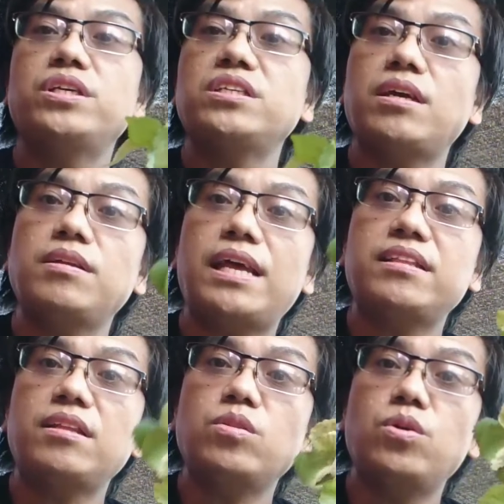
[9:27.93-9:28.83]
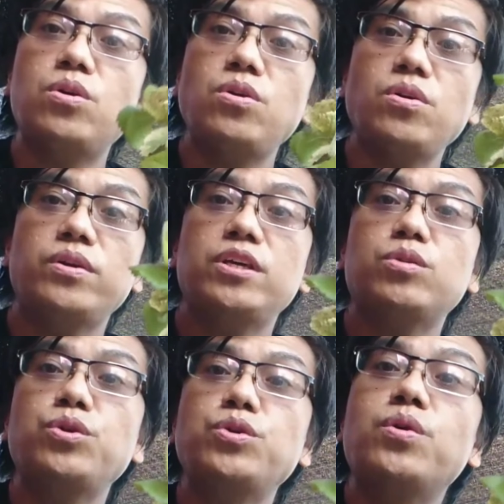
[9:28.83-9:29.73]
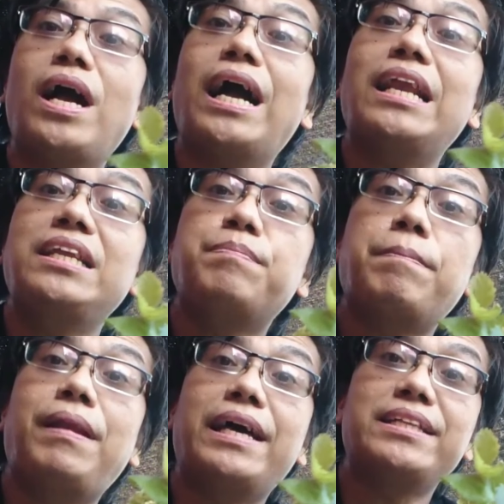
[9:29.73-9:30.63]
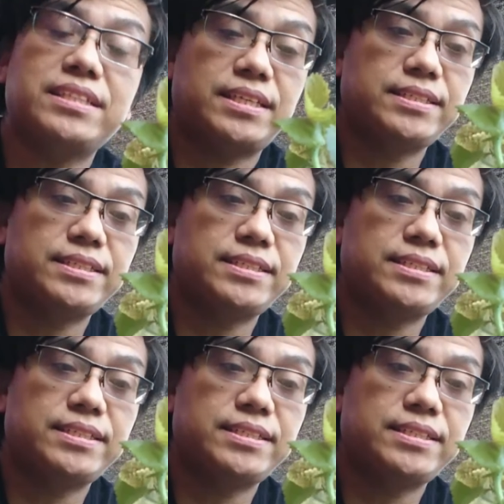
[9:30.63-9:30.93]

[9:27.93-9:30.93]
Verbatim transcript: i-check natin to. Ito yung akalipa plant.